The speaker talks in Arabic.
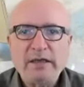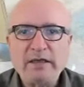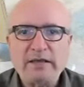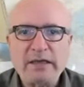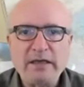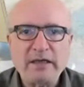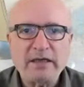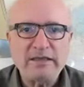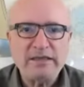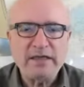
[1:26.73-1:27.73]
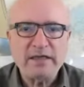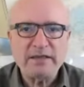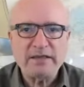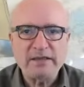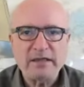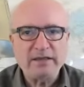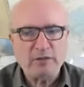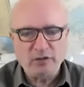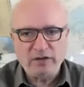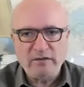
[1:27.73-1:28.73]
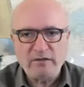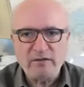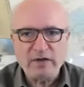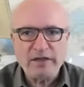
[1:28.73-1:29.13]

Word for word: التعليق السياسي أنا أضيف